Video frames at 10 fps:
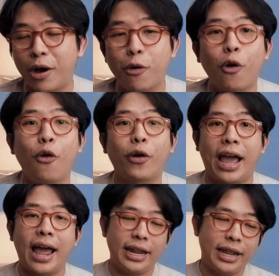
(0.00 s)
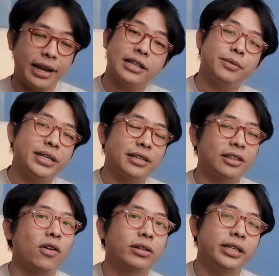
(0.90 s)
นไปฮ่องกงนะ อันนี้น่าจะมีส
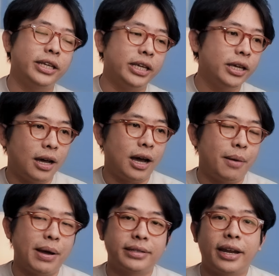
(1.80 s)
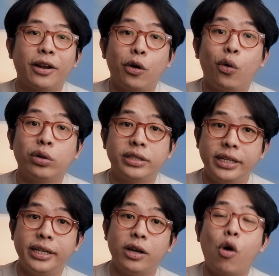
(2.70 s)
ต็อกที่ไบเซนแอนโค
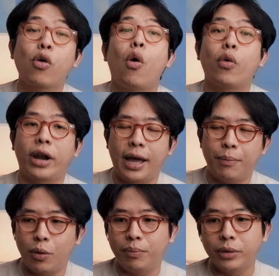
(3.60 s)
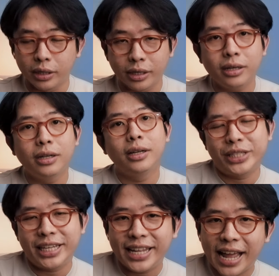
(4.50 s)
ที่ฮ่องกงนะครับผมหรือวิ
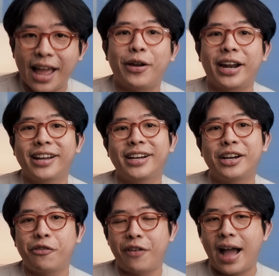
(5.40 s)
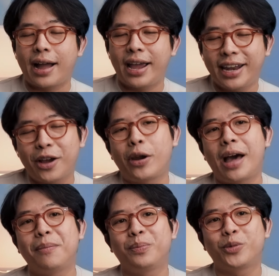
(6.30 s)
ธีที่ง่ายกว่านั้นก็คือฝากให้เดคอ
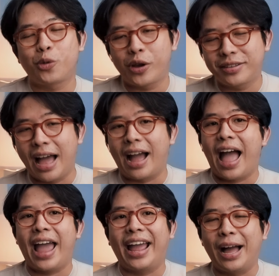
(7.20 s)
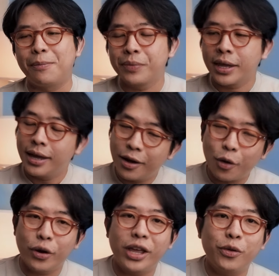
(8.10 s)
ลัมช่วยสั่งให้ครับ
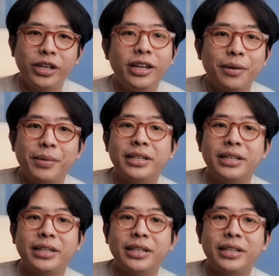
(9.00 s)
คู่นี้อยู่ที่